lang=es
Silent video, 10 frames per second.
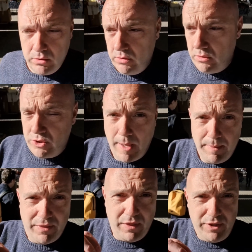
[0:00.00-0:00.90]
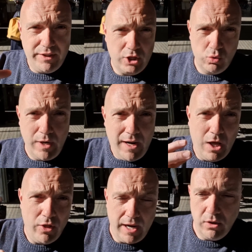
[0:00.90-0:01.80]
O sea, piececitas una al
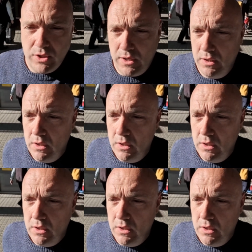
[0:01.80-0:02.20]
lado de la otra.